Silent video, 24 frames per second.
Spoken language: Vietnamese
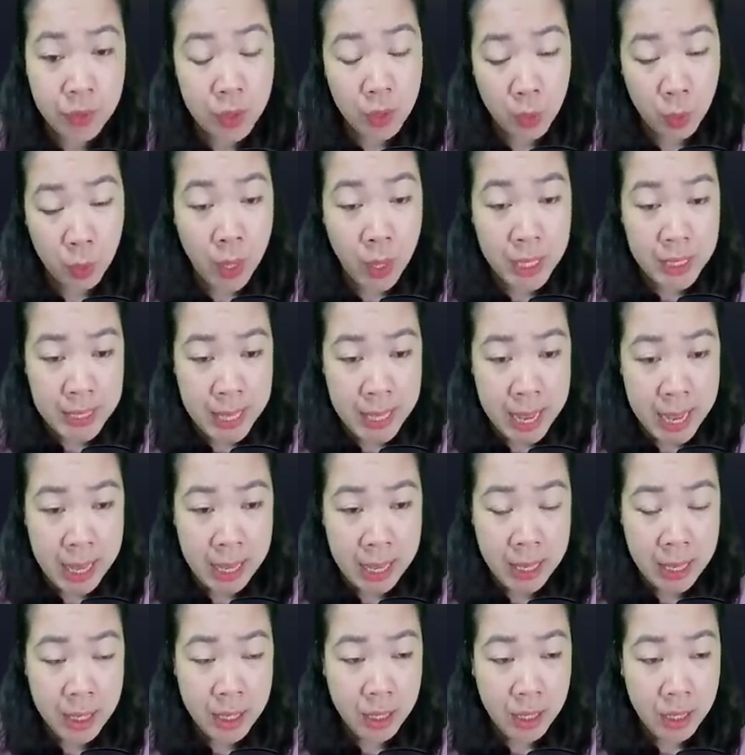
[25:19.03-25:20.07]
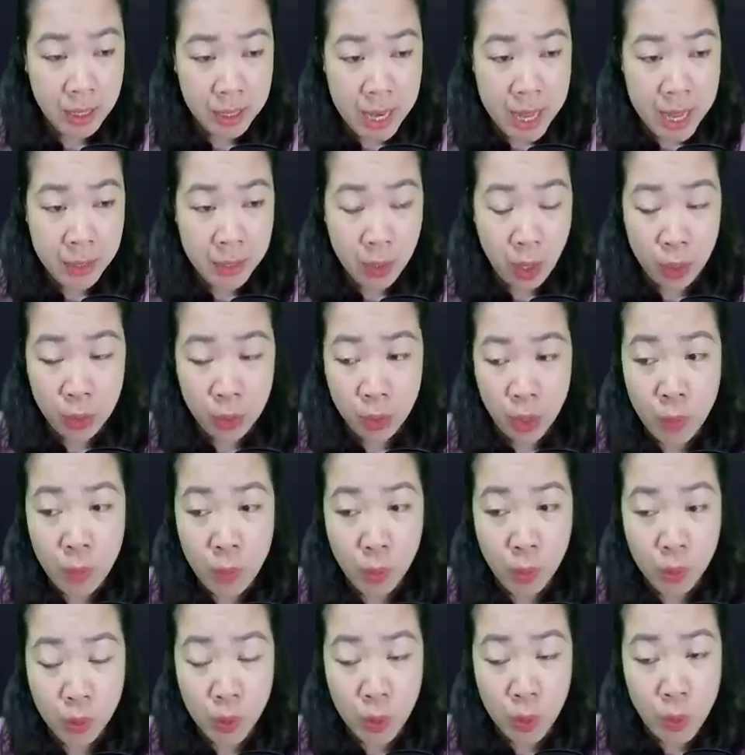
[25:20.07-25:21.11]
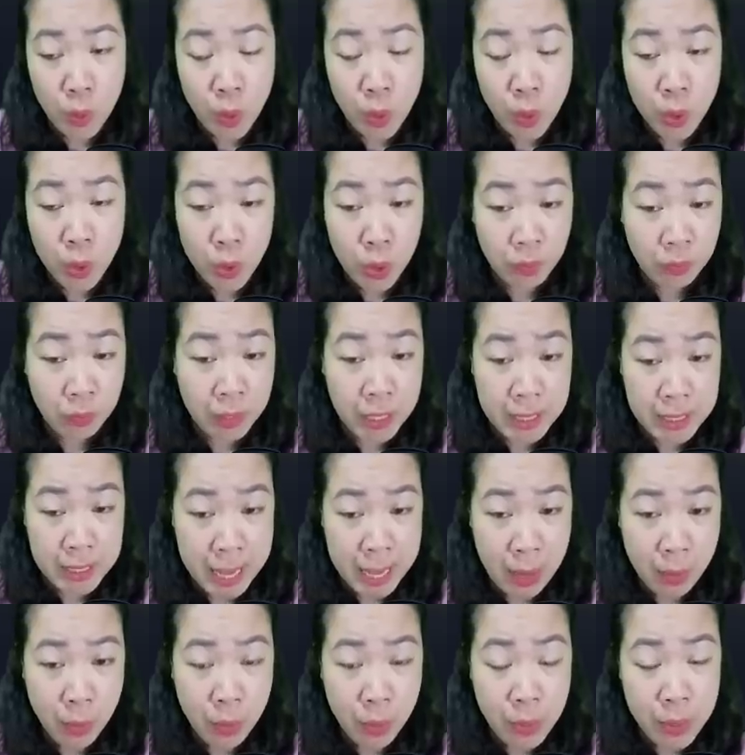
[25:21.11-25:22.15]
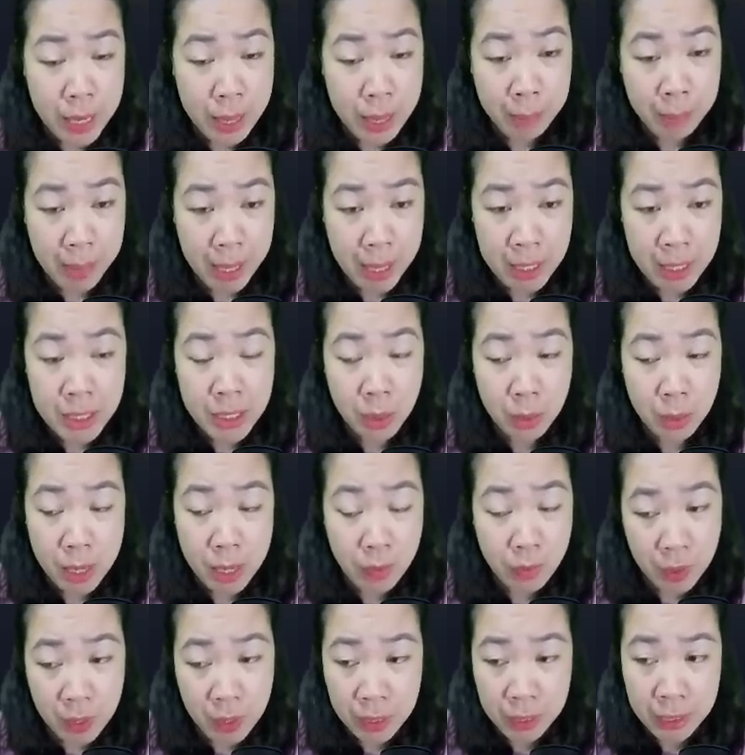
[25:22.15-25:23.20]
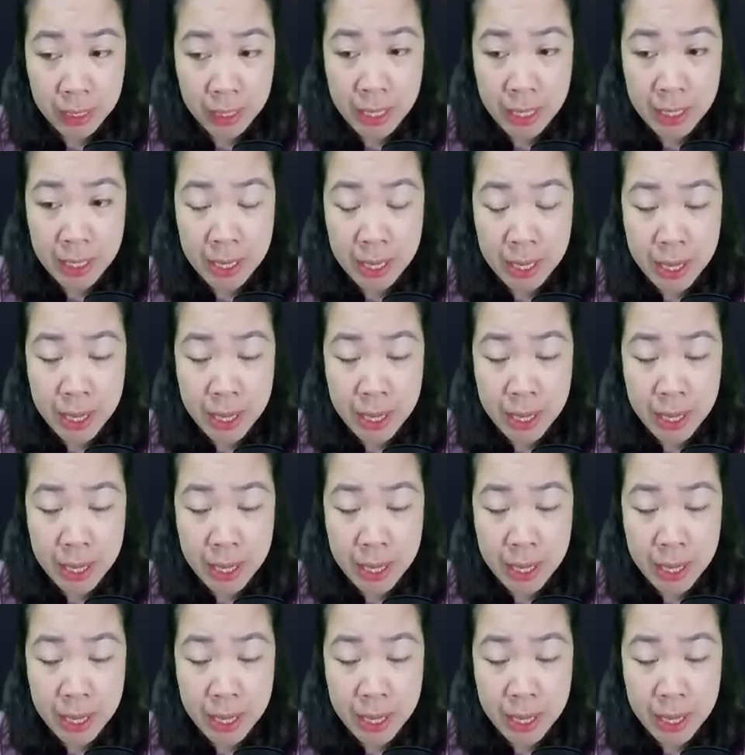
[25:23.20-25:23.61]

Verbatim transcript: Ngoài ra, ở đây còn có một số ngôi chùa Phật giáo nằm lẫn trong các vườn cây.